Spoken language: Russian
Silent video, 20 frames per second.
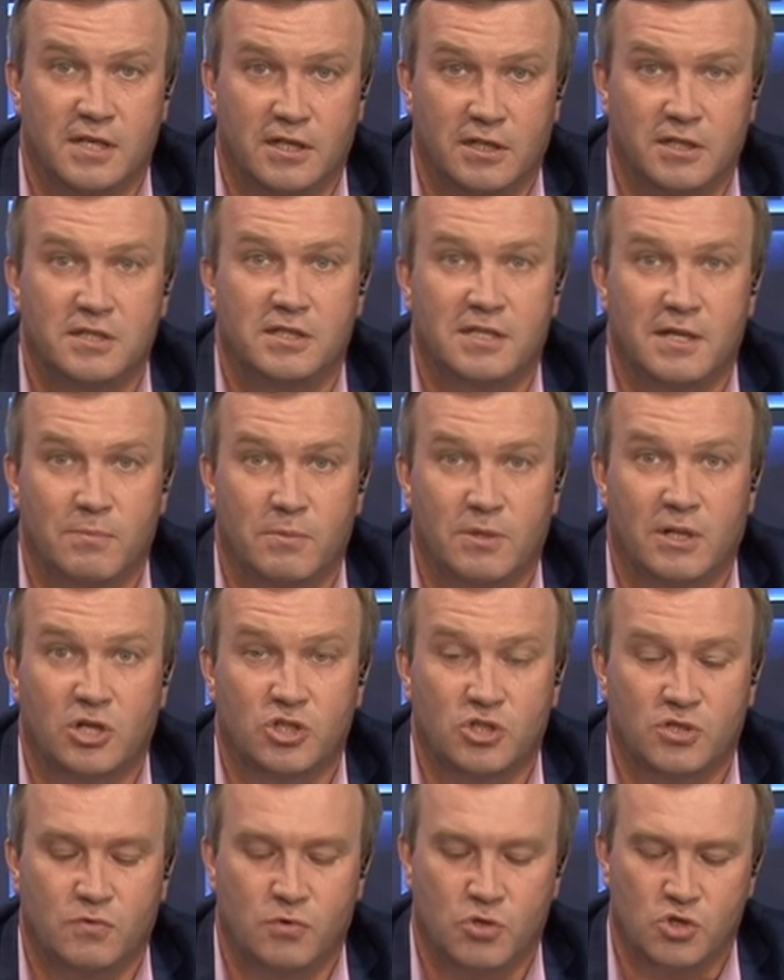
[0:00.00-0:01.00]
это тема
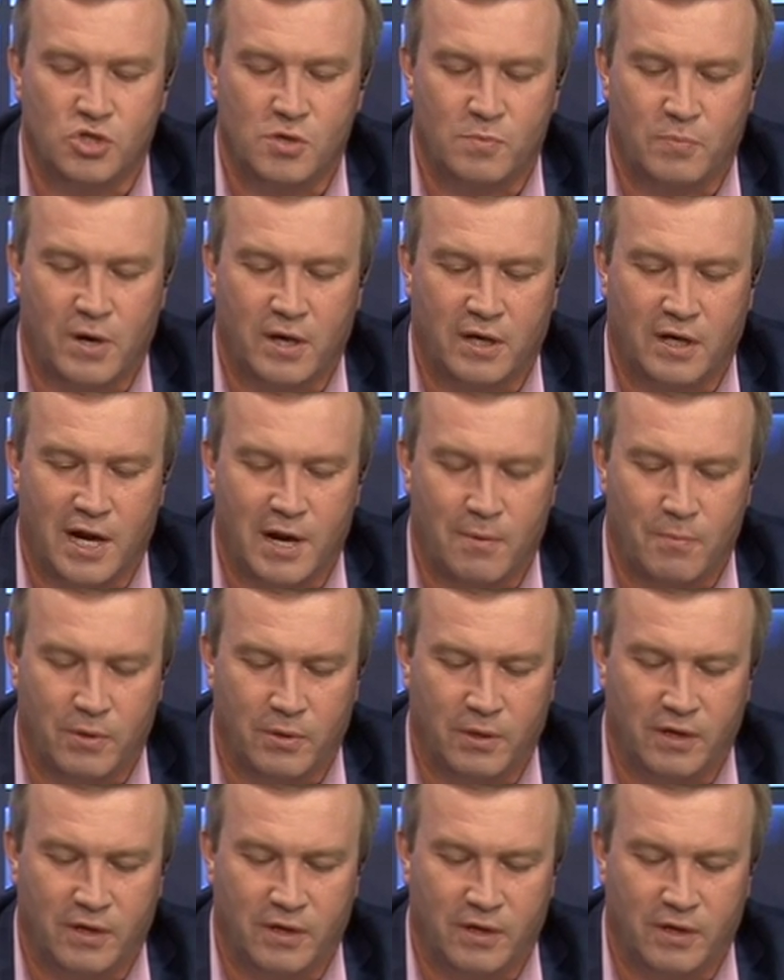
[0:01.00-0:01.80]
нашей сегодняшней программы.